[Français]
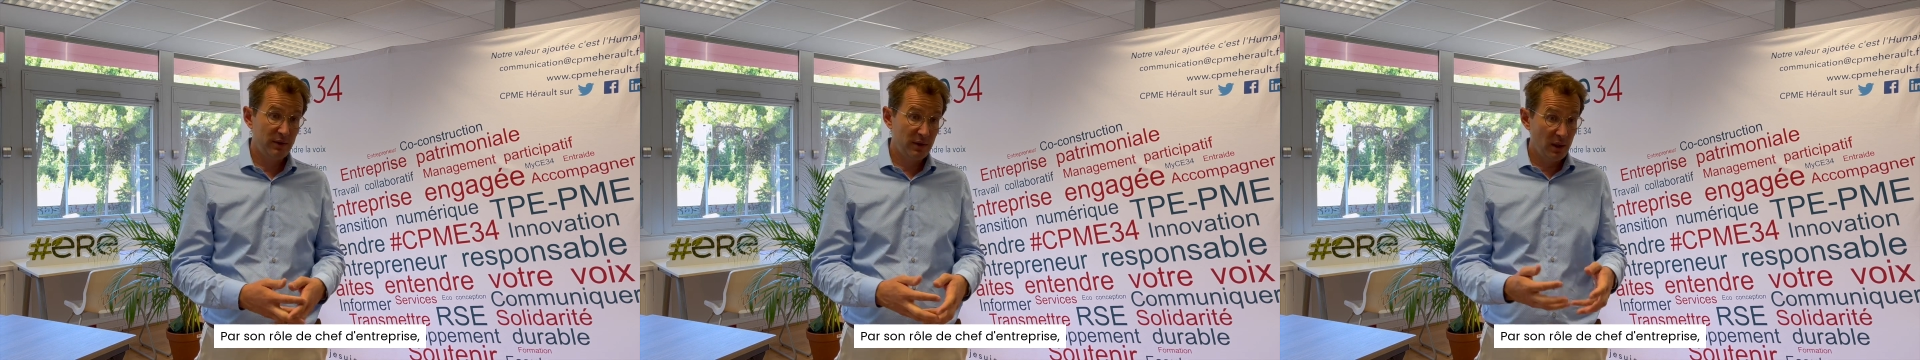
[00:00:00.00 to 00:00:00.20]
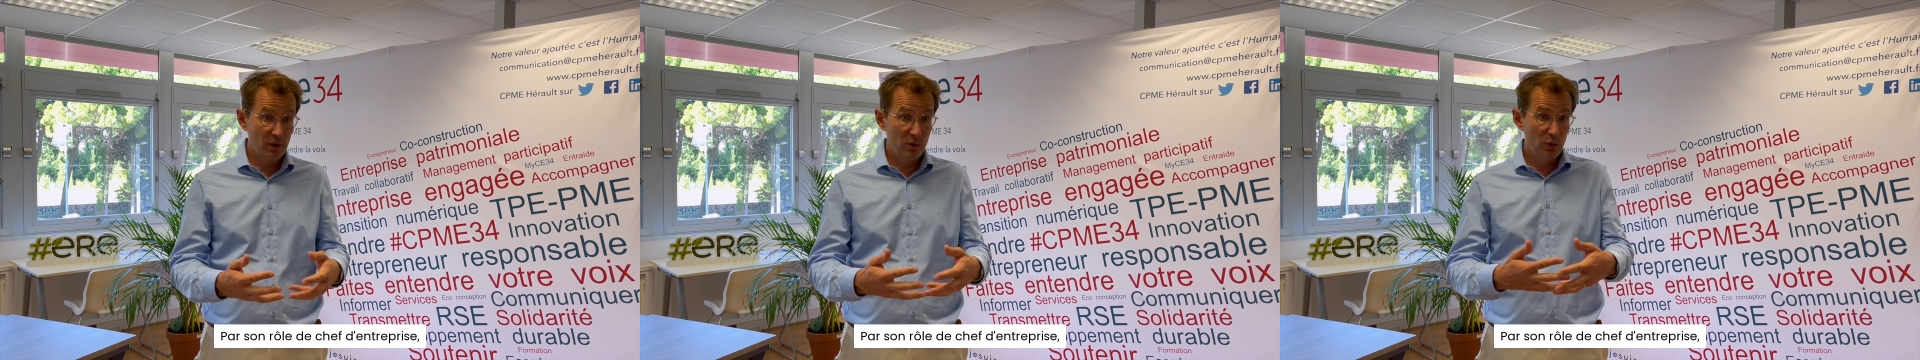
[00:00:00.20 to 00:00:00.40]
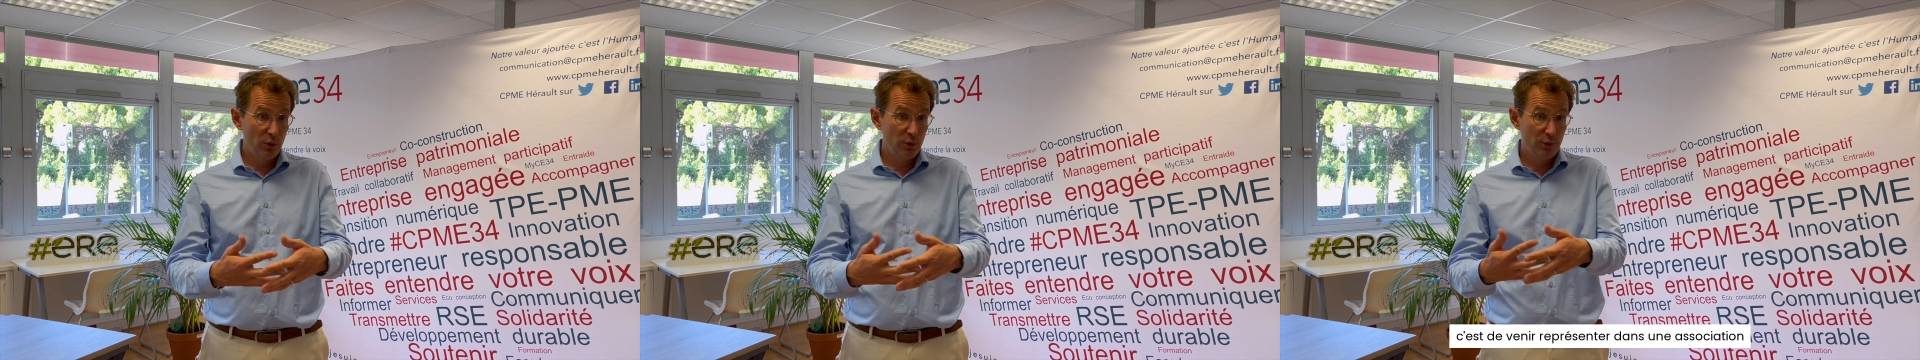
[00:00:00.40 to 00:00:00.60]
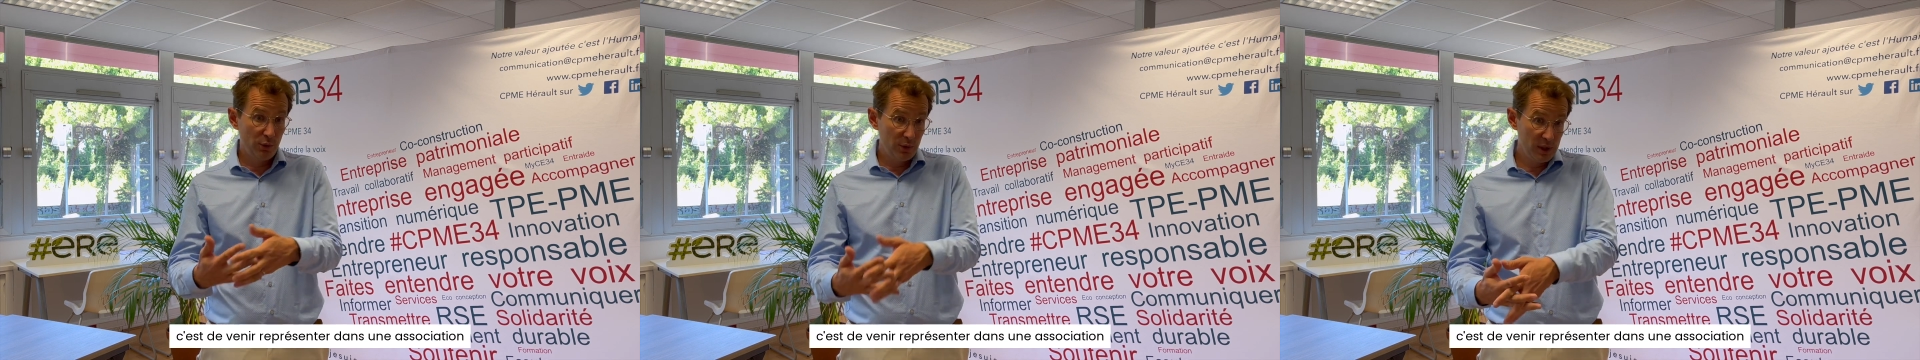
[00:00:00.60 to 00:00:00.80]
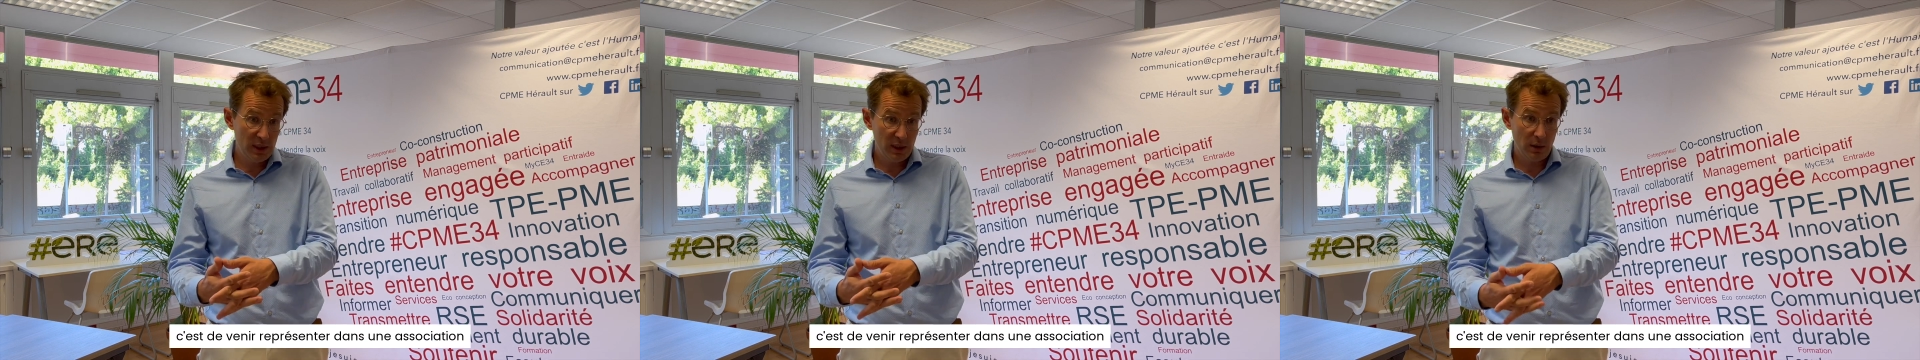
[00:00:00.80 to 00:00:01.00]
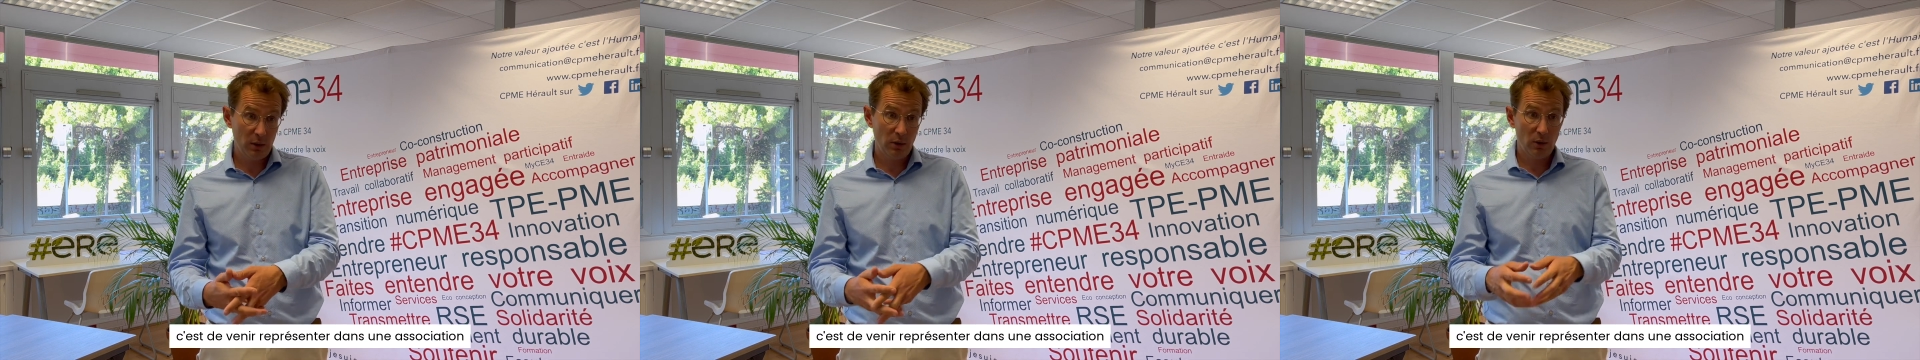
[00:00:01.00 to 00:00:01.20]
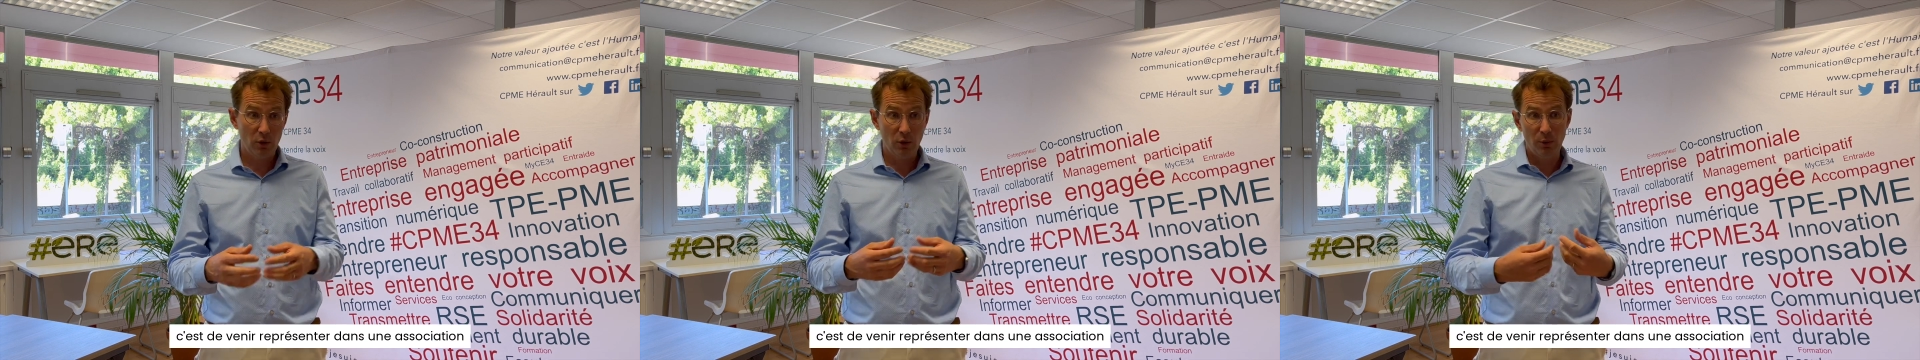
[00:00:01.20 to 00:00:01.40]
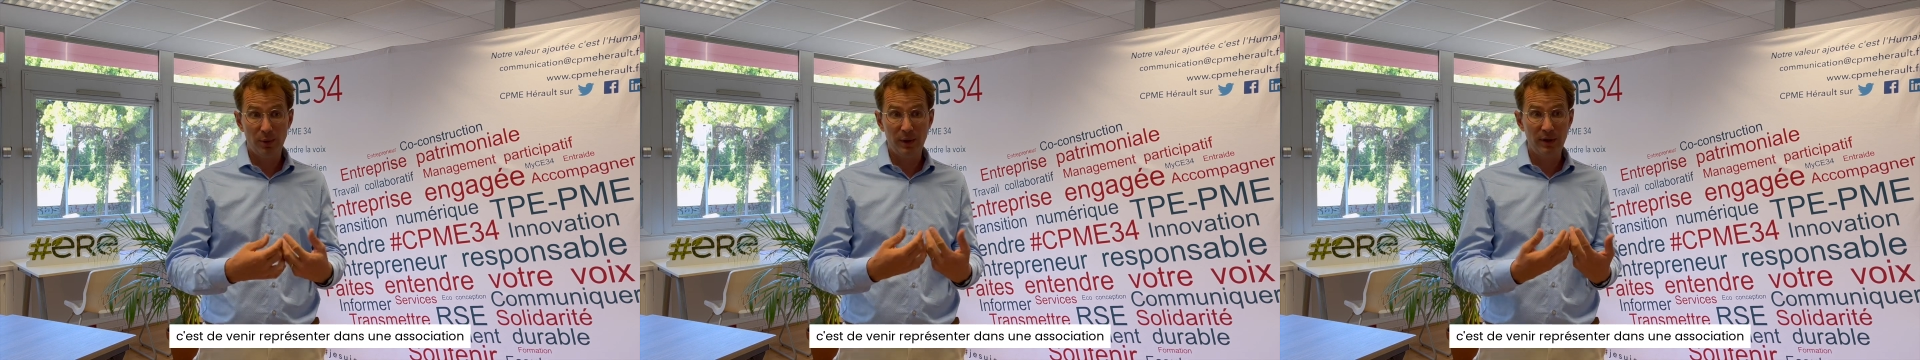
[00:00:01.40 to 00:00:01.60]
c'est de venir
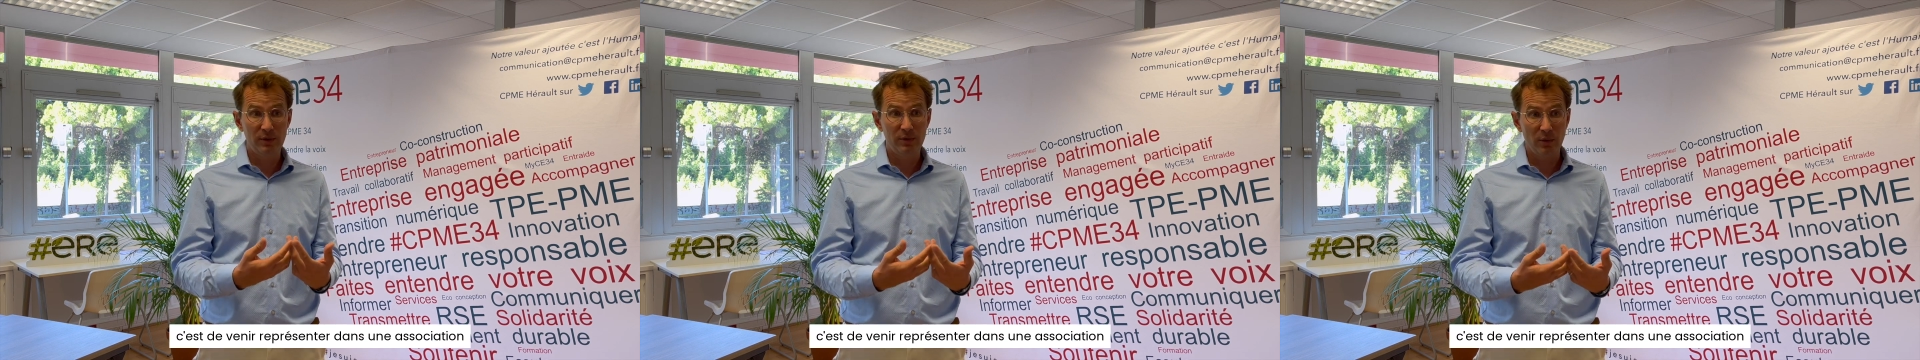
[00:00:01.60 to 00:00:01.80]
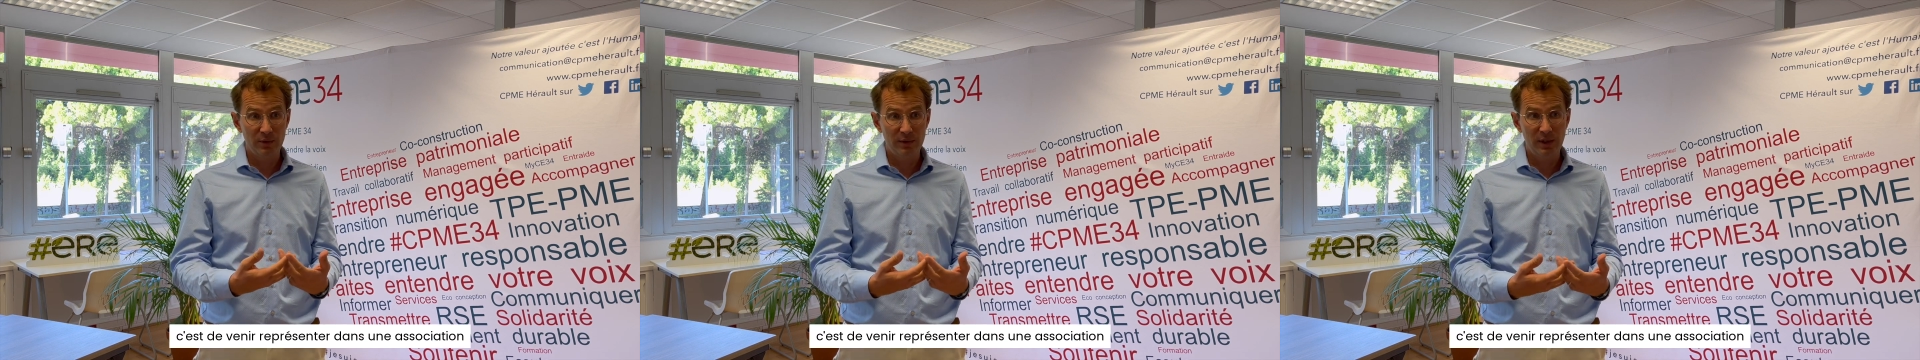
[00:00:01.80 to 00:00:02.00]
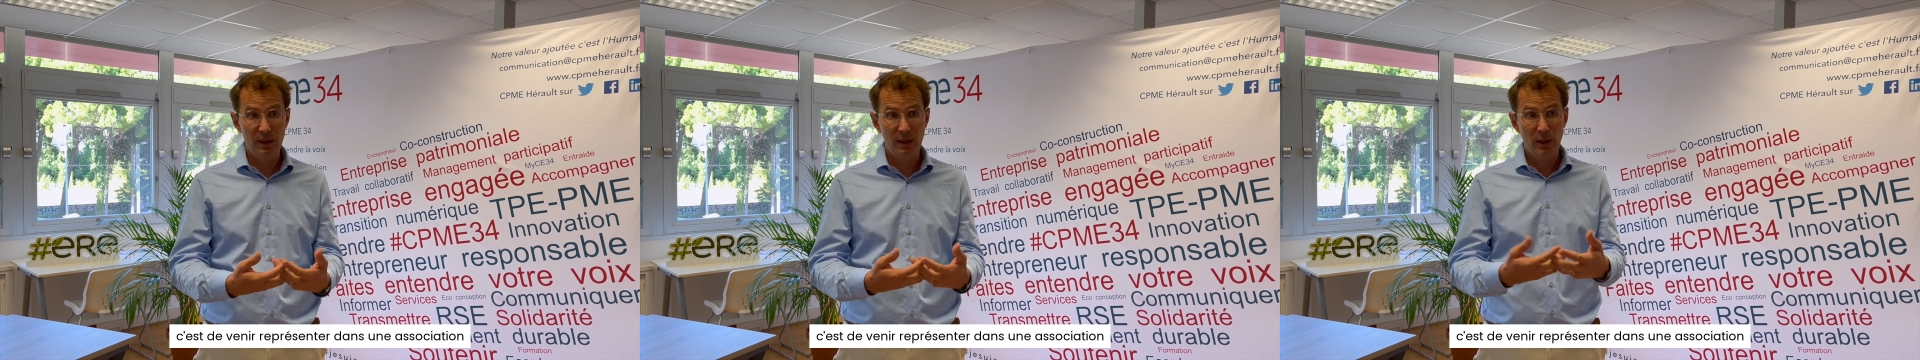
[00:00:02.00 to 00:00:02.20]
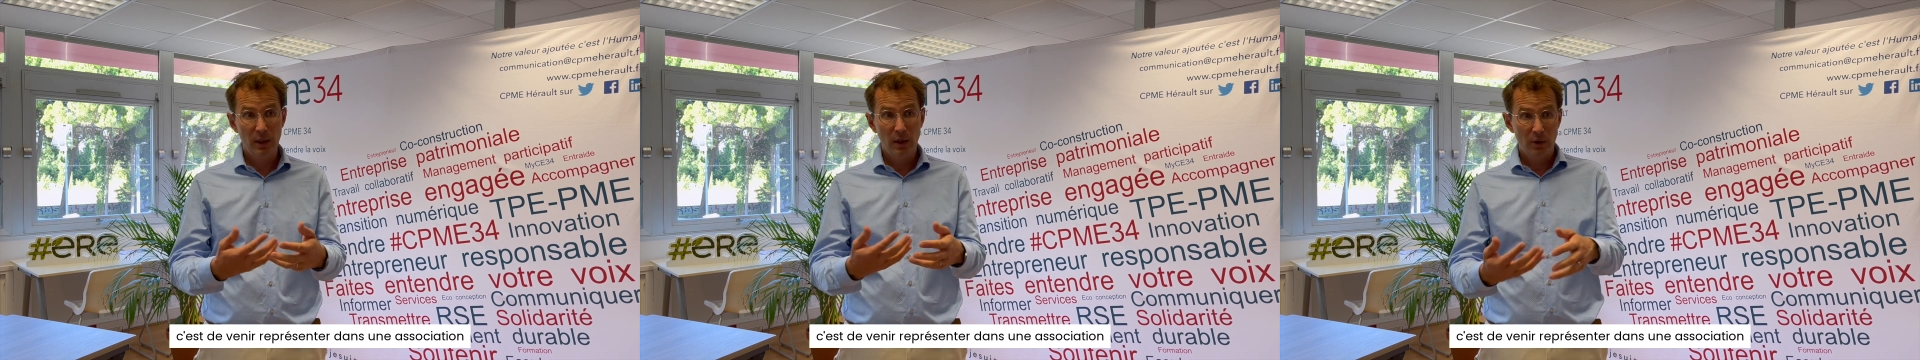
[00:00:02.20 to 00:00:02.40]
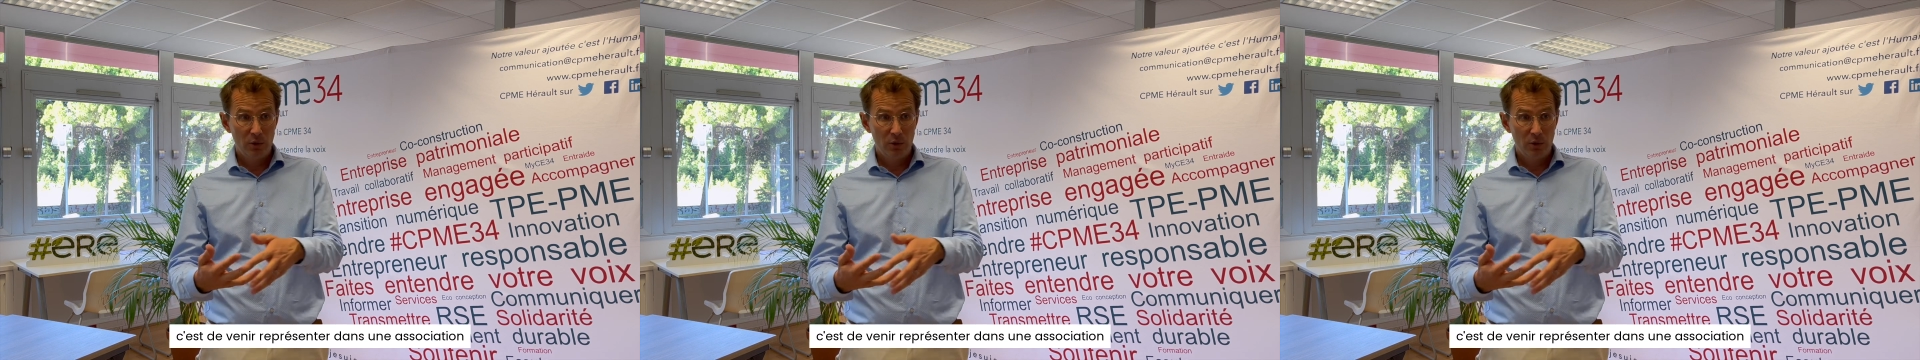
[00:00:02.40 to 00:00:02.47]
représenter